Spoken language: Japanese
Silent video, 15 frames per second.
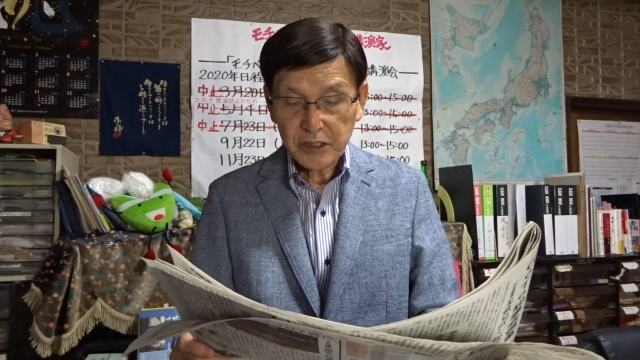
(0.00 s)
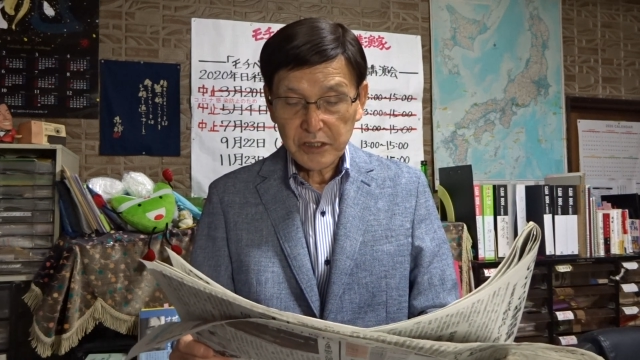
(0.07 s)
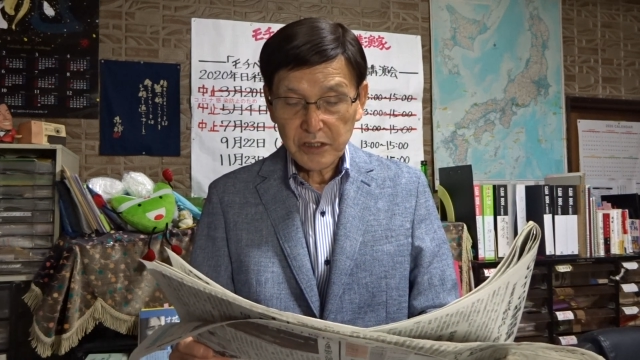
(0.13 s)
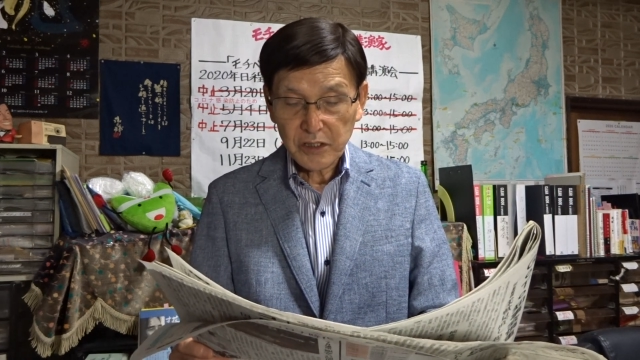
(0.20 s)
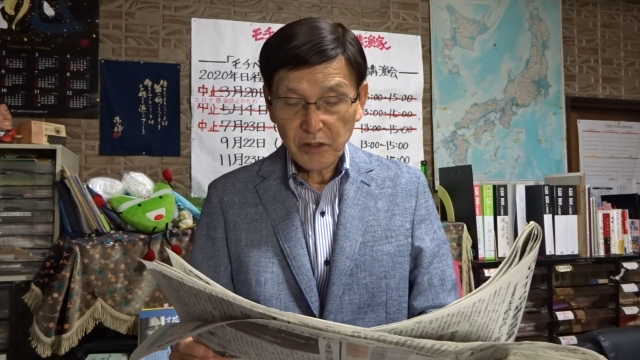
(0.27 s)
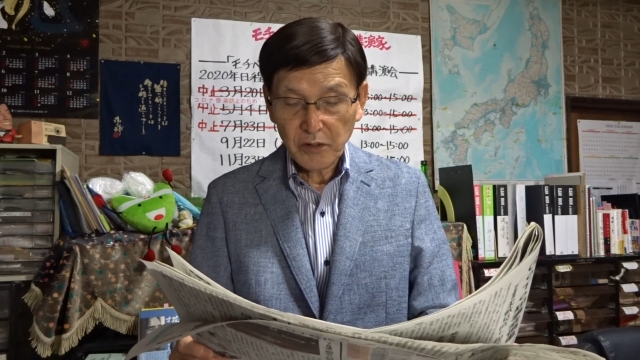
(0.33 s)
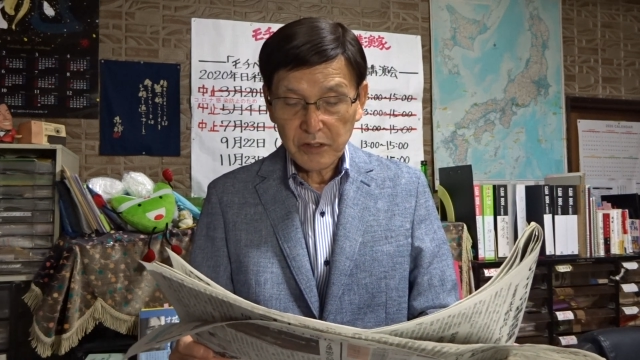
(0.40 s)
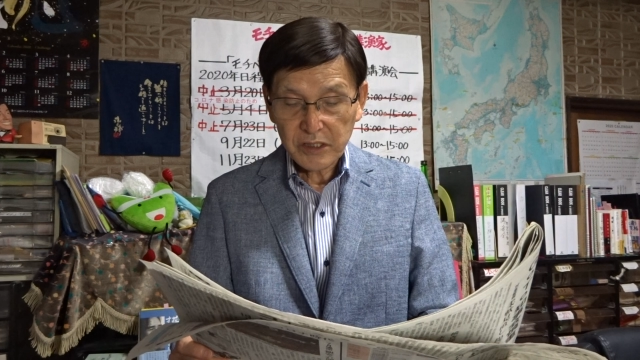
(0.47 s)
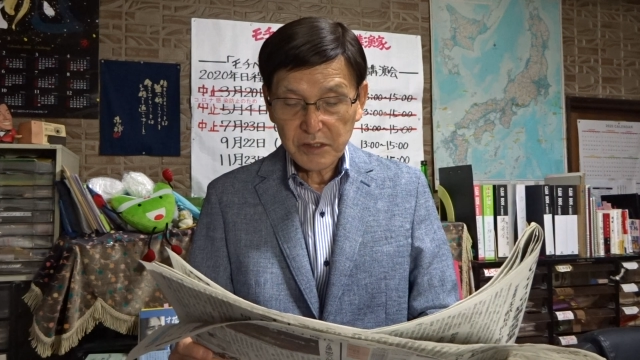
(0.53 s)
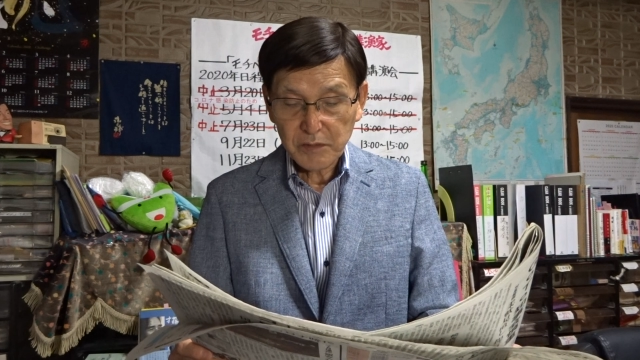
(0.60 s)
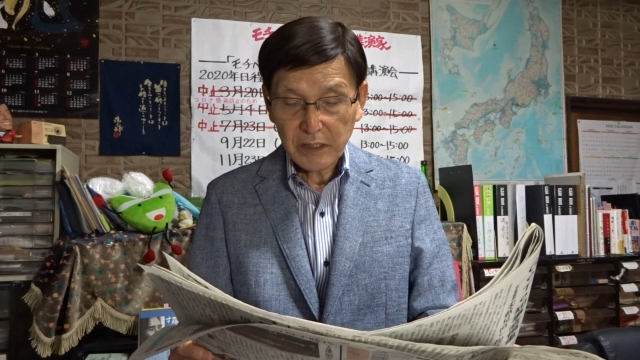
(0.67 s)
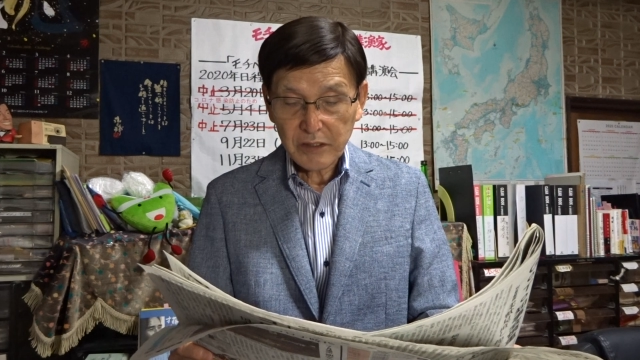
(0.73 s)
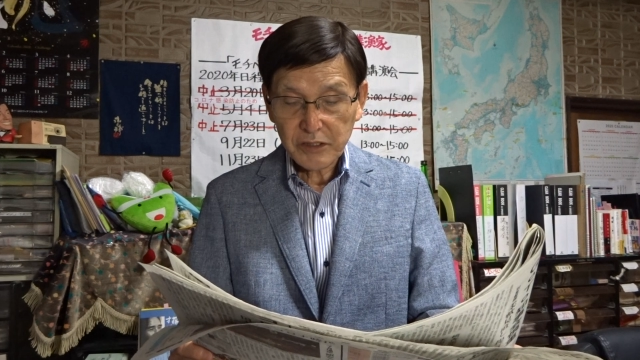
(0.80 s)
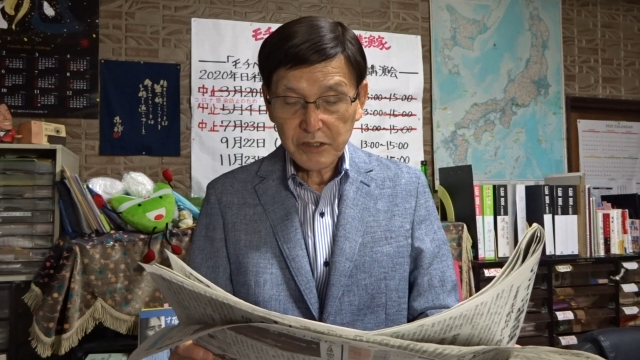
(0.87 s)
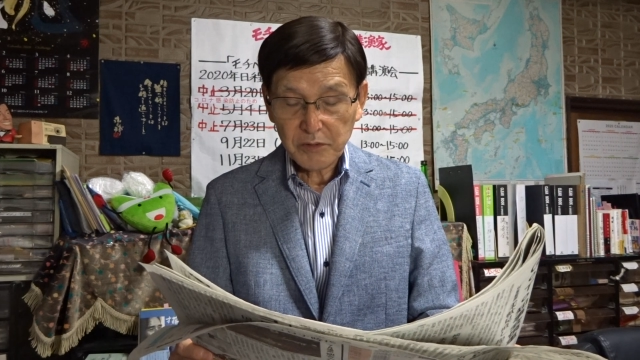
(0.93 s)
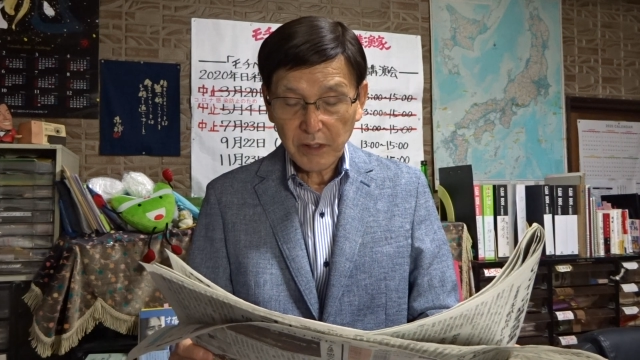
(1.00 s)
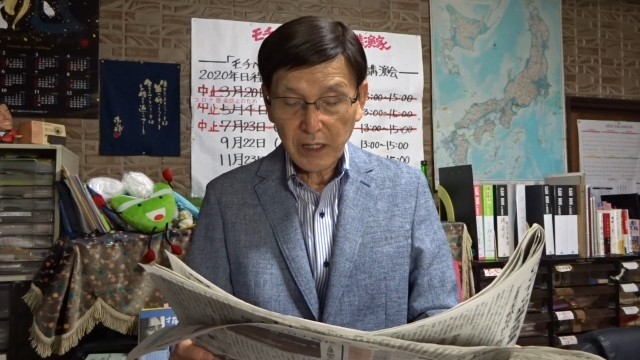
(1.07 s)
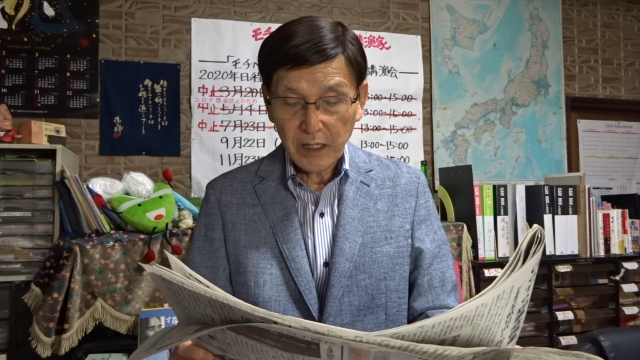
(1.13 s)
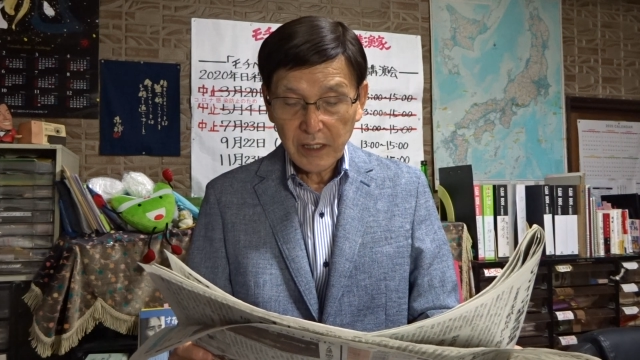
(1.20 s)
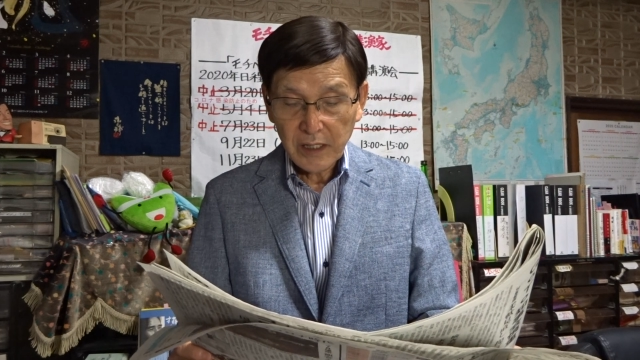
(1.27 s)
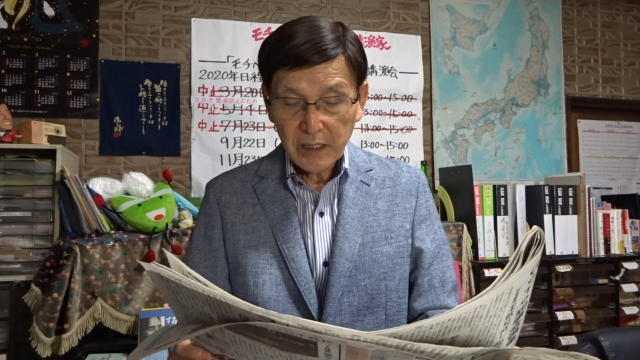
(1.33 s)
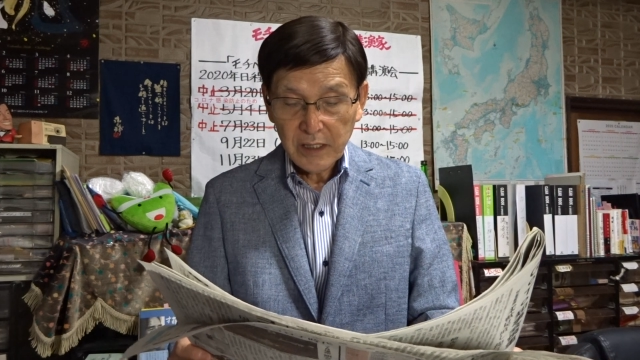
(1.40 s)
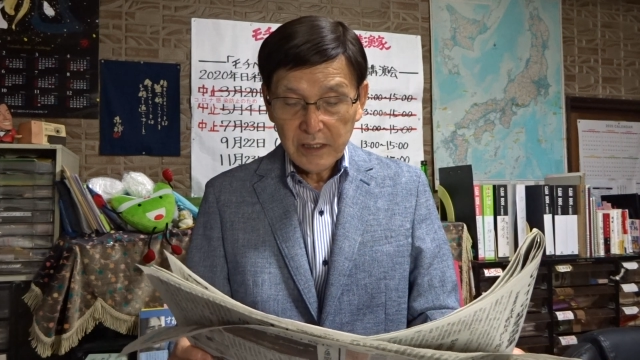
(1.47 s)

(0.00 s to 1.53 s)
身の石丸氏は